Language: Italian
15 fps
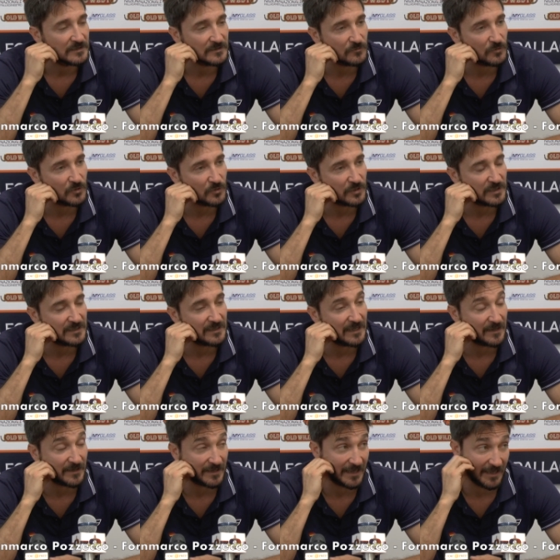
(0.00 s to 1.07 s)
quello che,
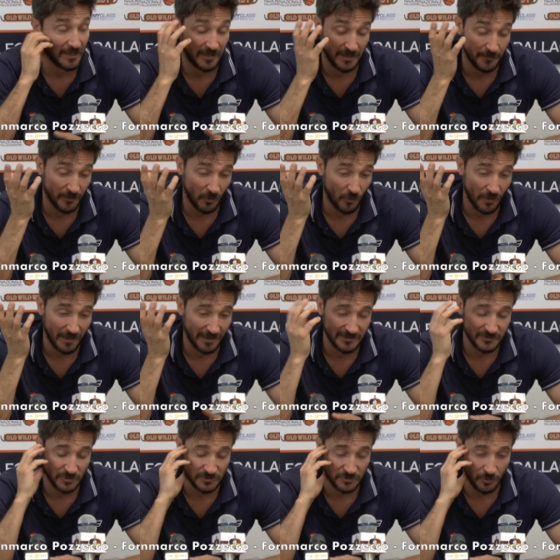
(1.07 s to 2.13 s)
eh, che, che, però era
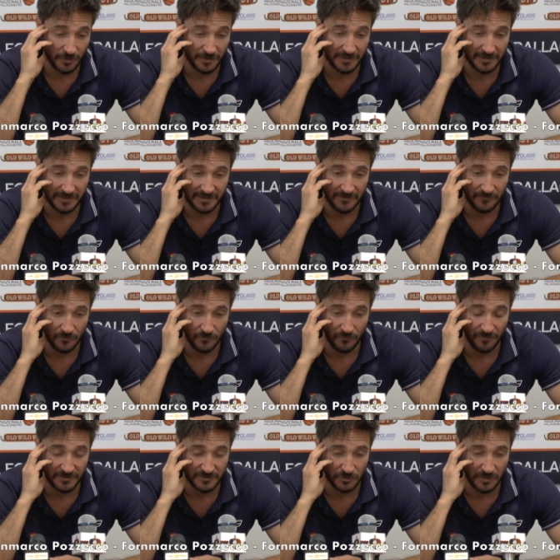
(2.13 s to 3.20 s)
il giocatore che, che, volevo
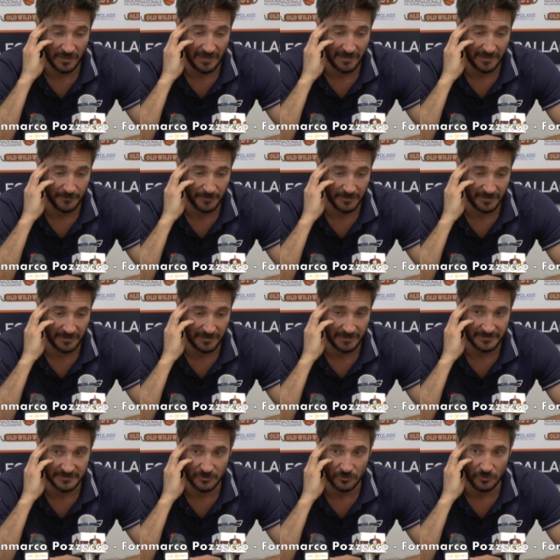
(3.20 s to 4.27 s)
far giocare
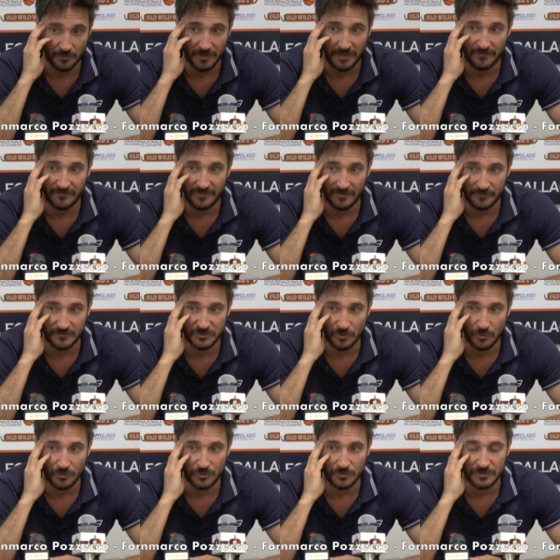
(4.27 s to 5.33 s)
perché secondo me aveva
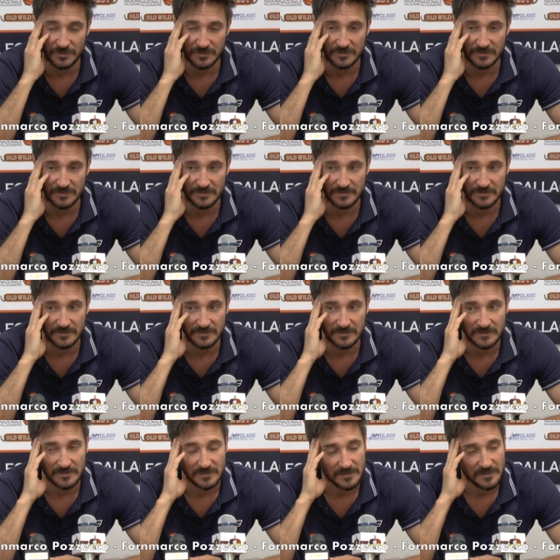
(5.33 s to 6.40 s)
bisogno di,
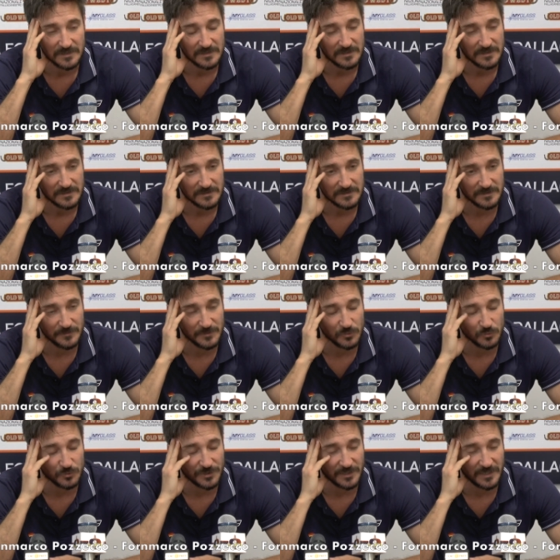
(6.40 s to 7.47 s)
di, di
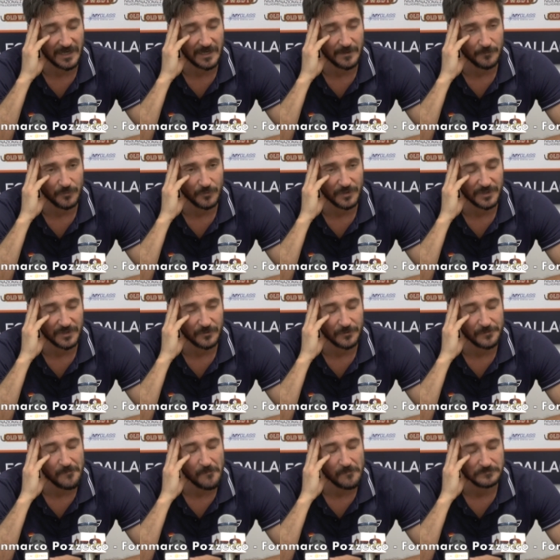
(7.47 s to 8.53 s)
minuti in campo.
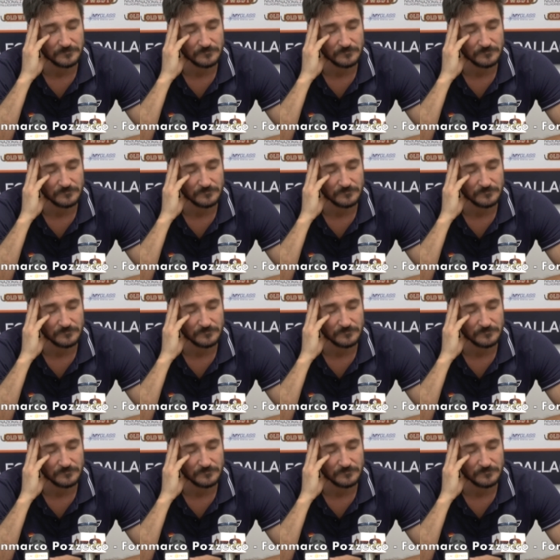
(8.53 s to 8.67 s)
Ecco.